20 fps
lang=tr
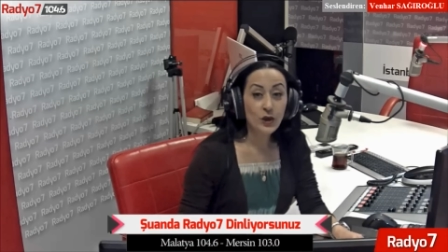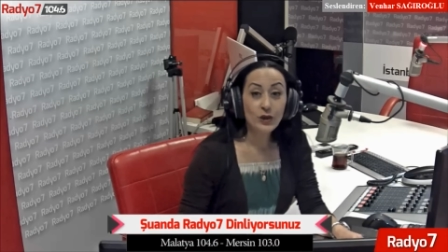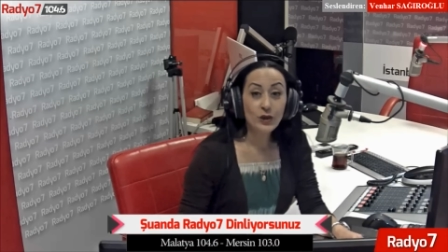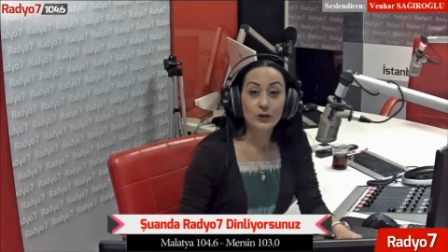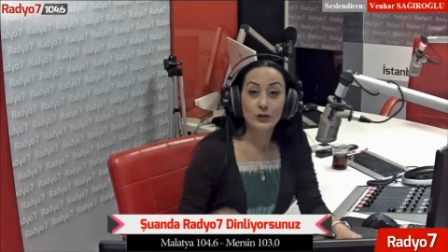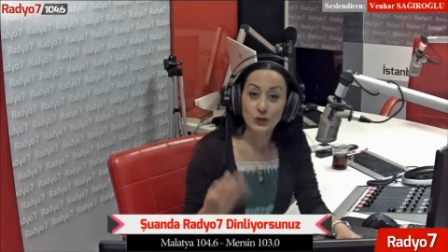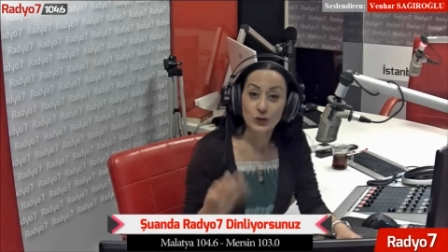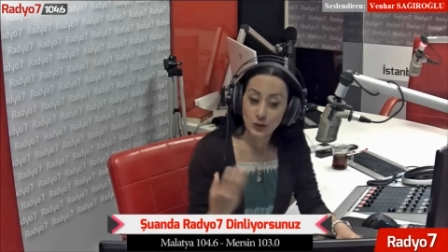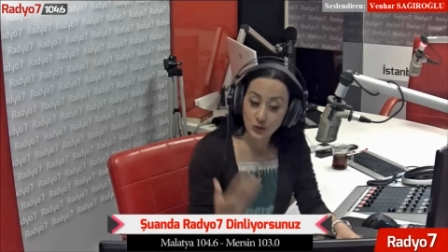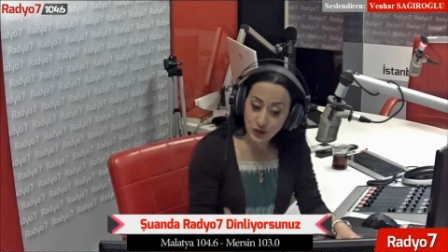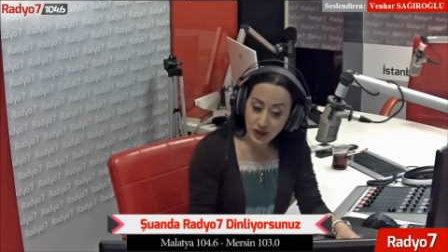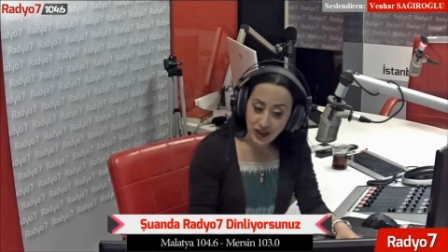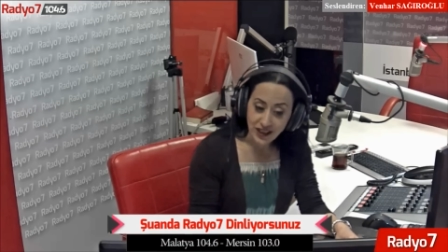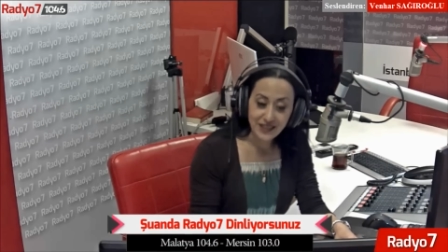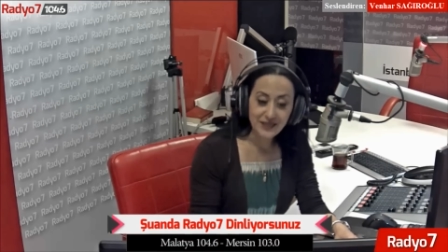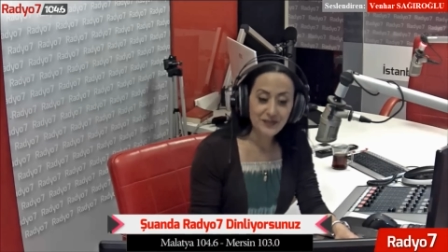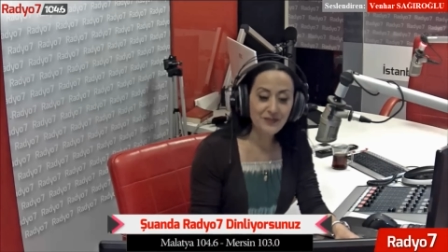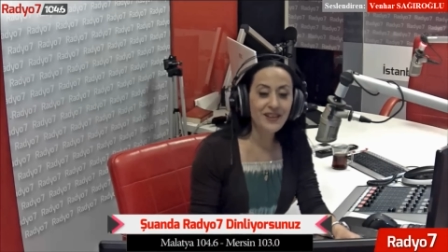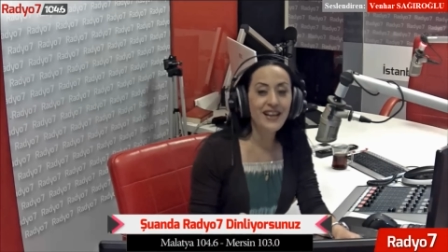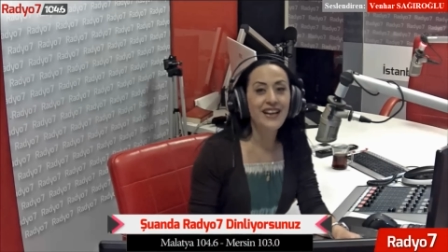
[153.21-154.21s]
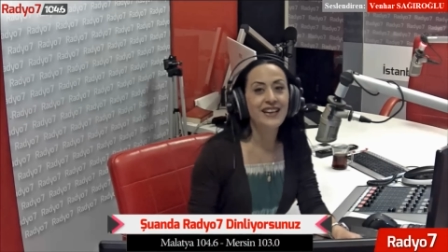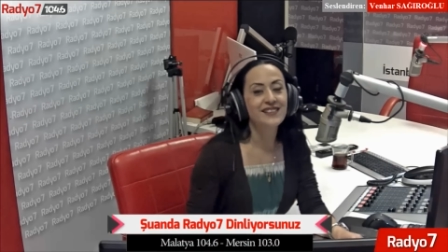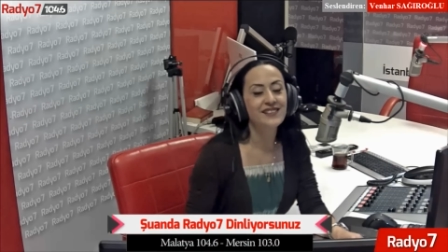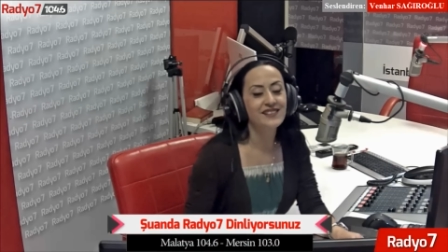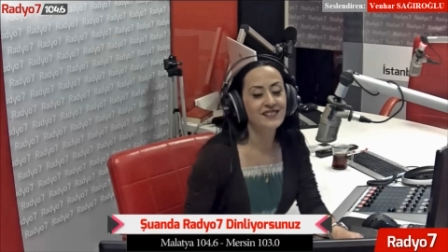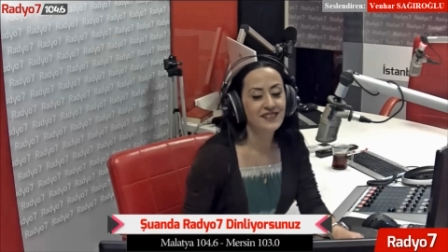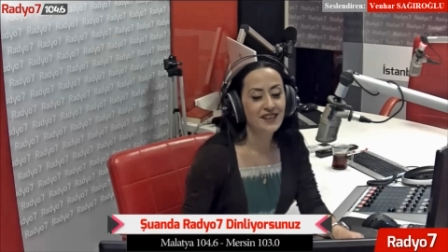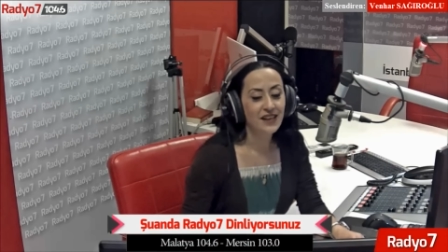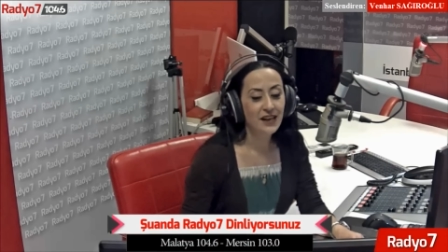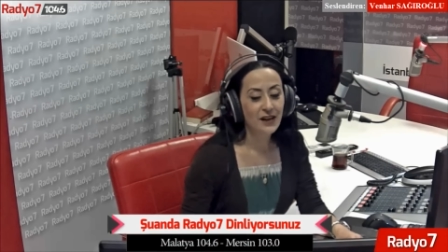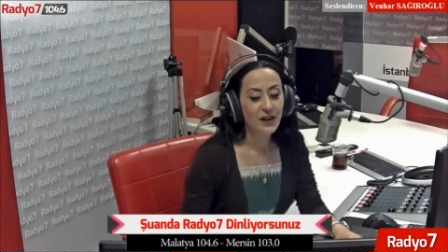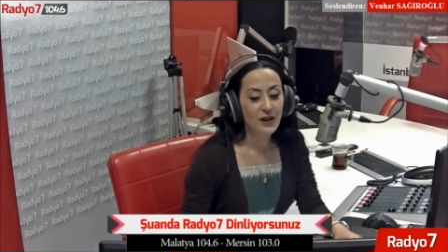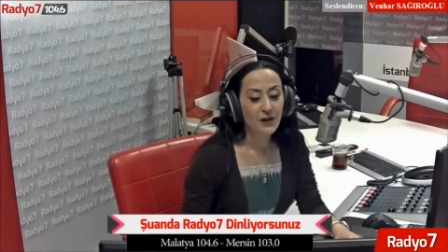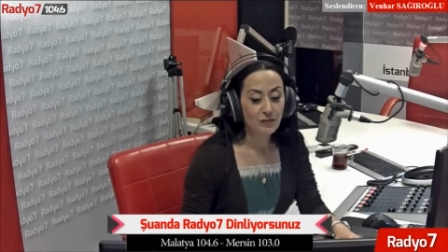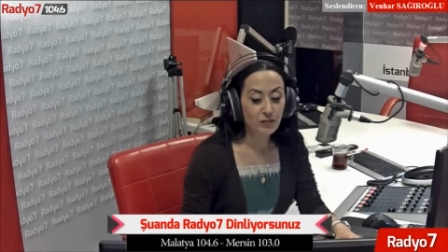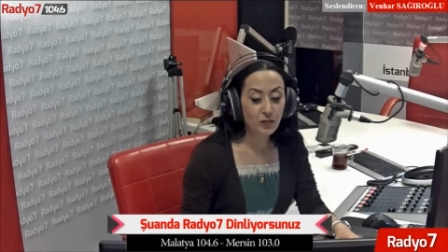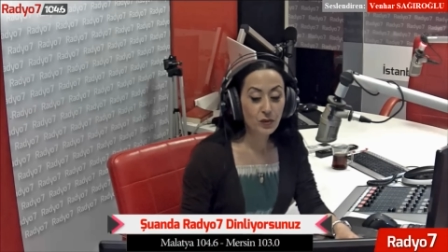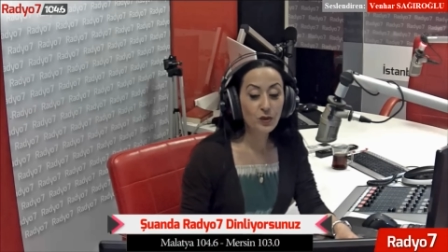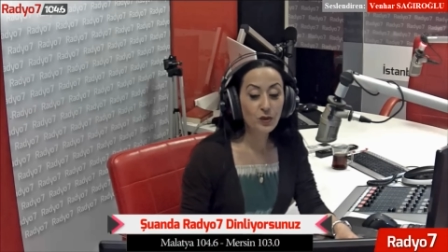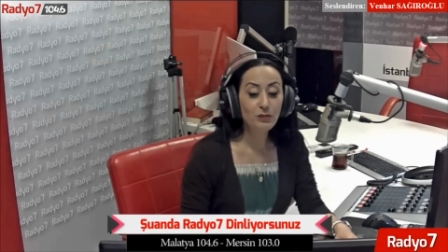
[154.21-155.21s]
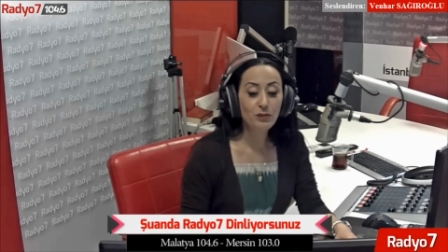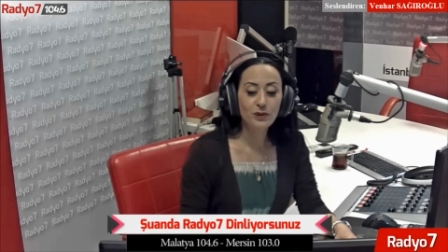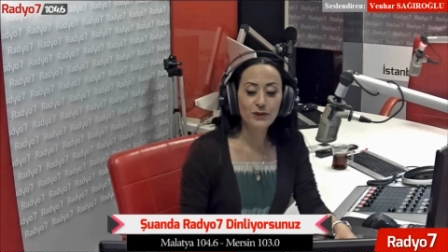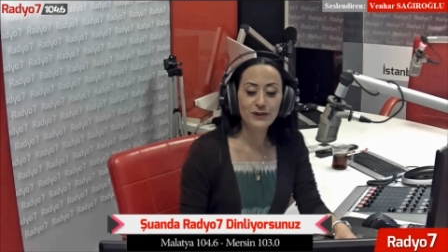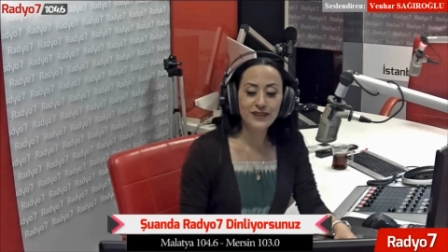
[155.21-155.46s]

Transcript: Sultanım der, bülbülü